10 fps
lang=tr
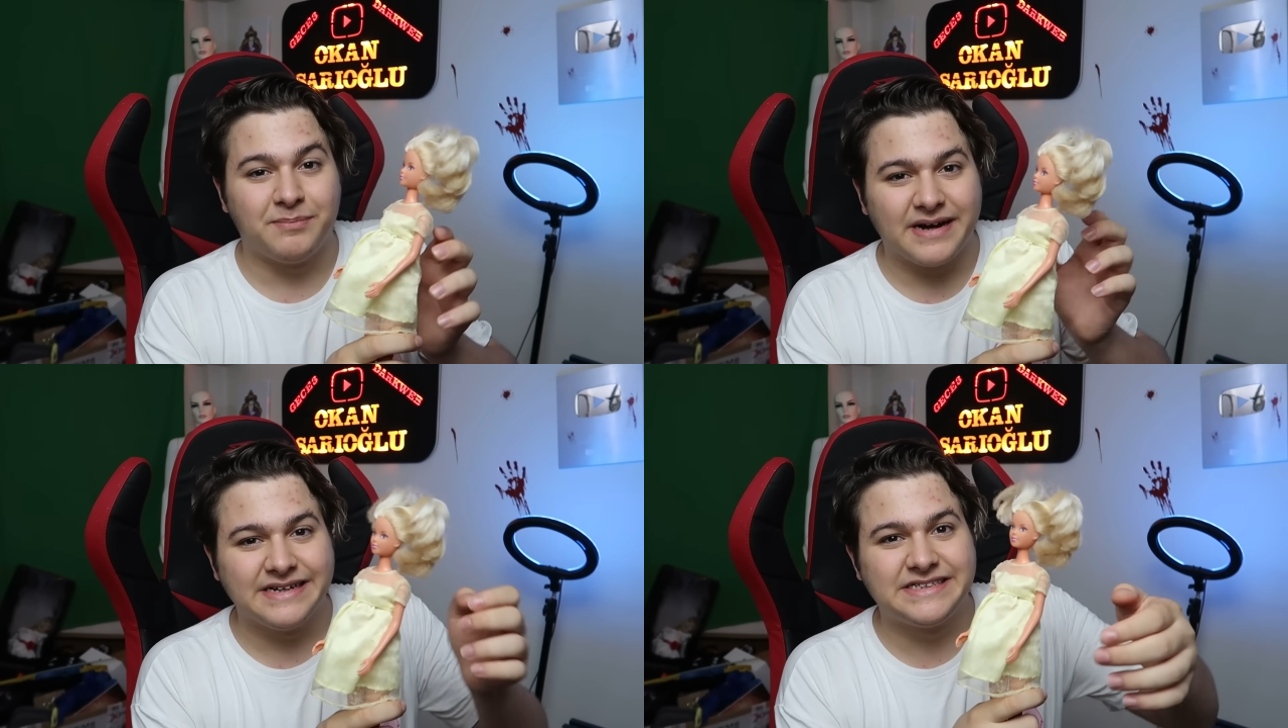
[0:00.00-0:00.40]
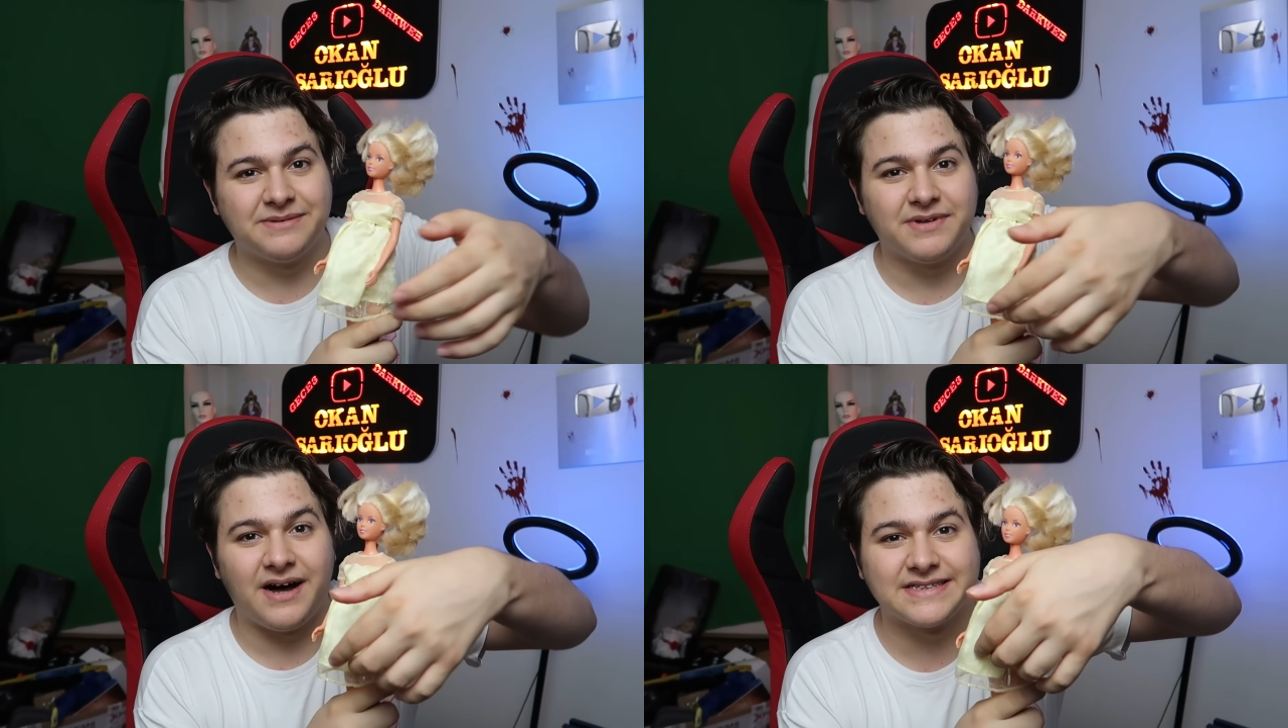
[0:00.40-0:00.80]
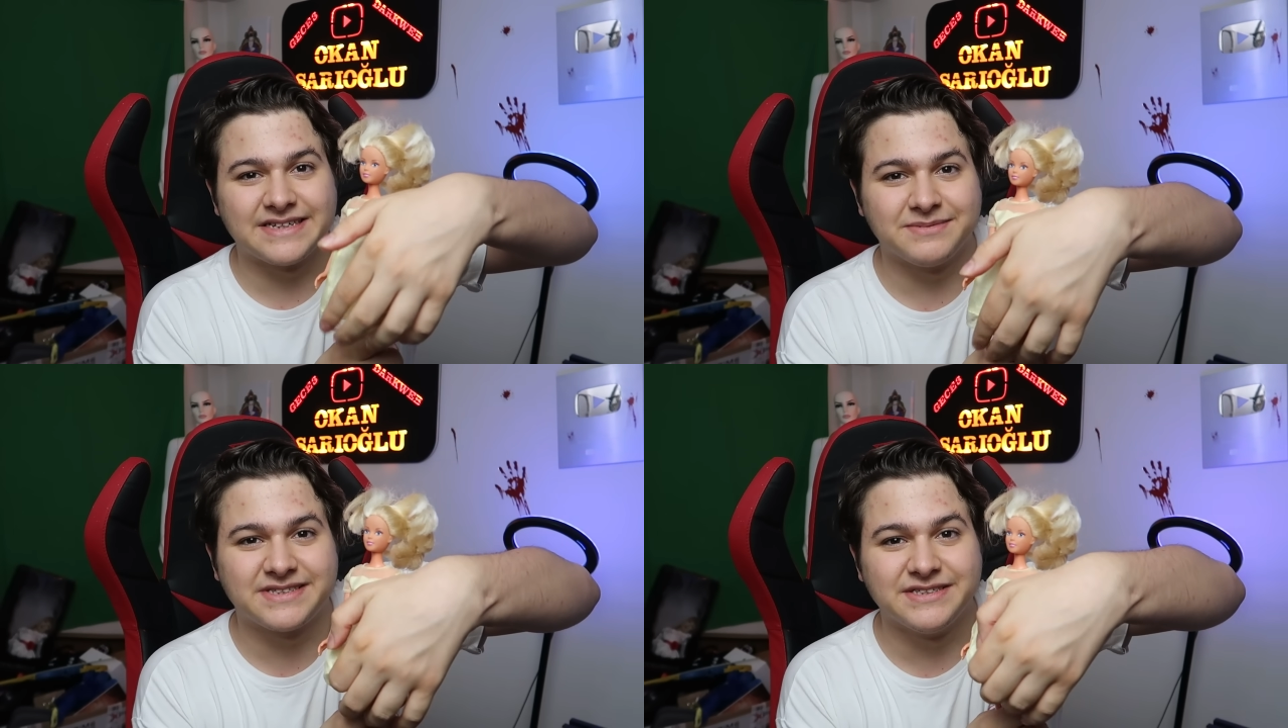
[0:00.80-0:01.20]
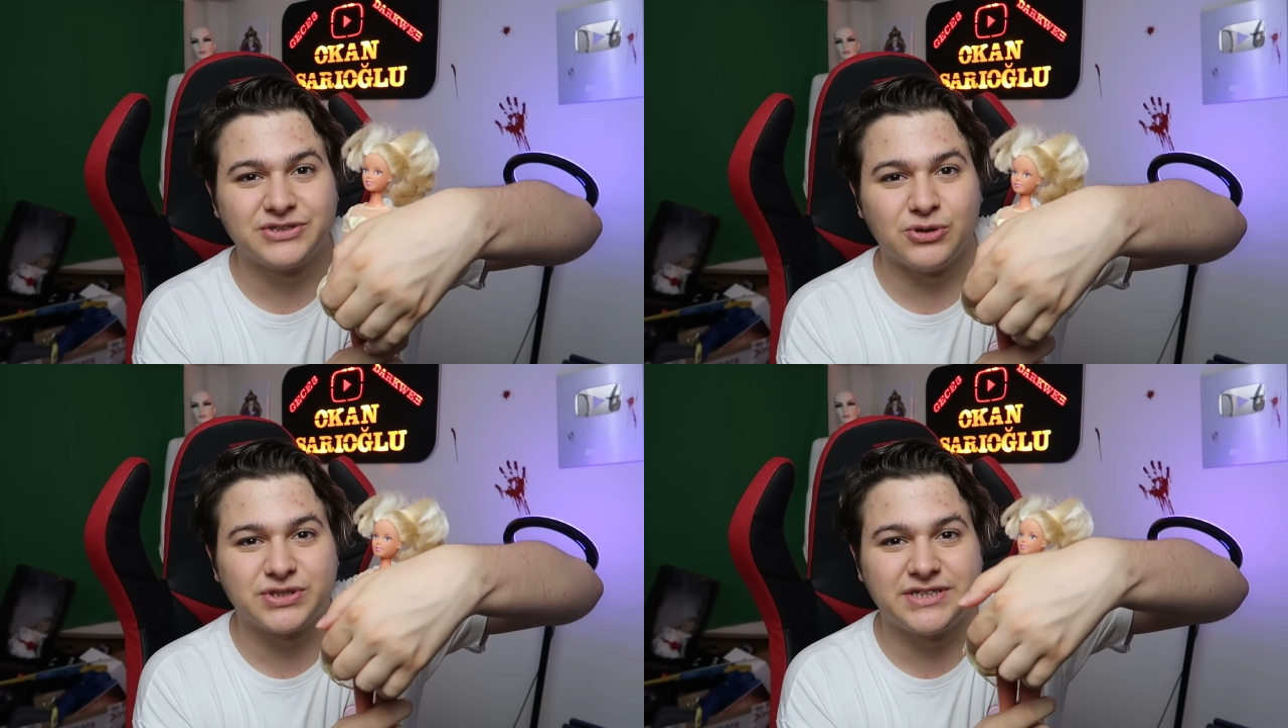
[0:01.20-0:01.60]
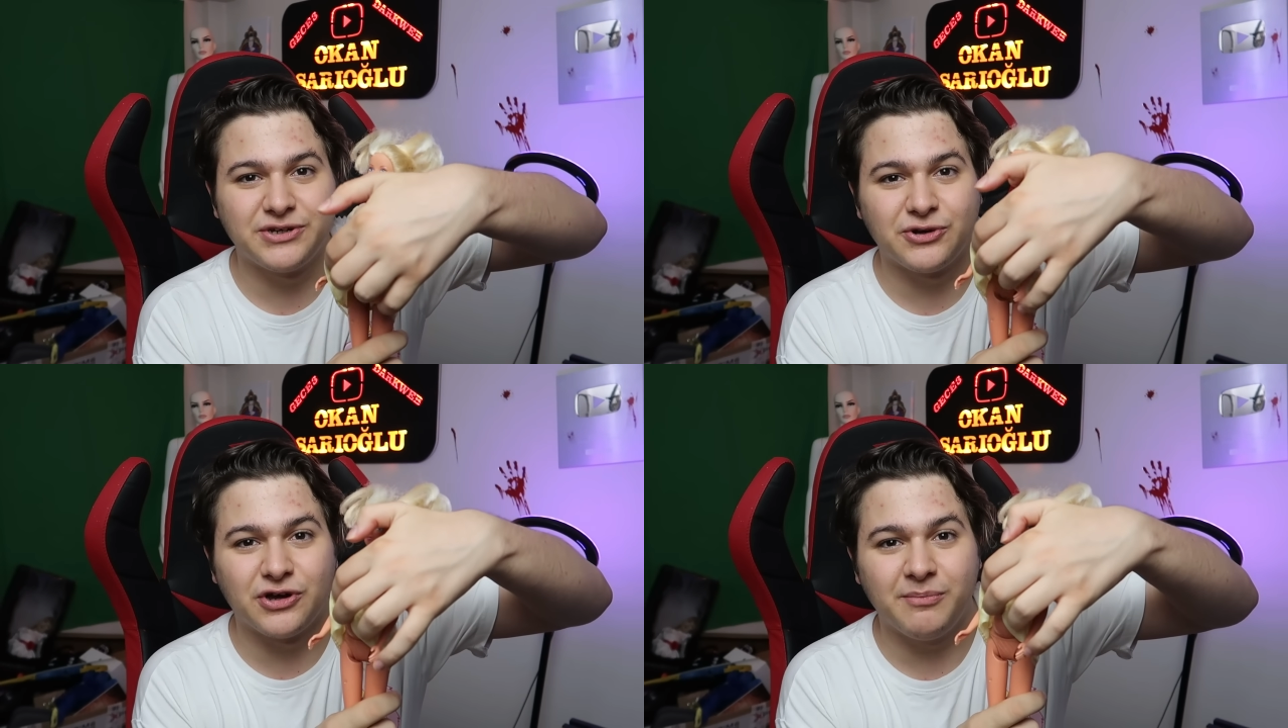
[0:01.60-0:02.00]
Bakın şimdi hazır mısınız
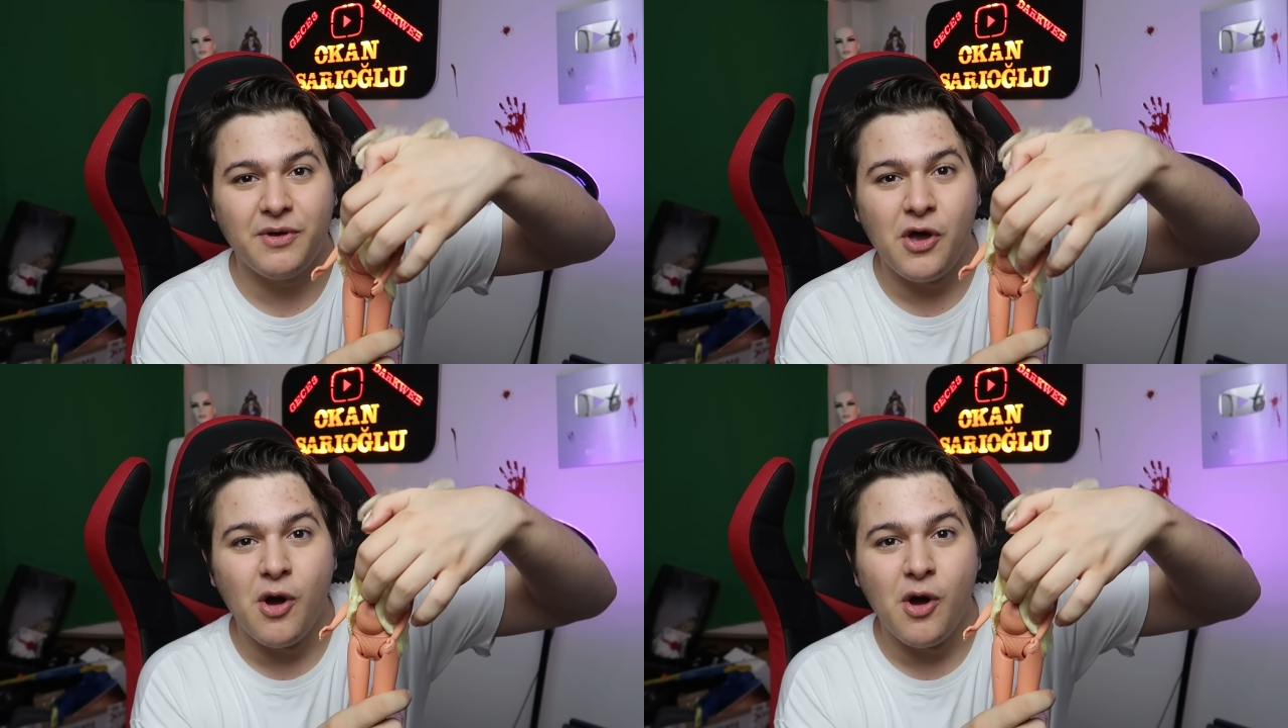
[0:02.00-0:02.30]
gösteriyorum.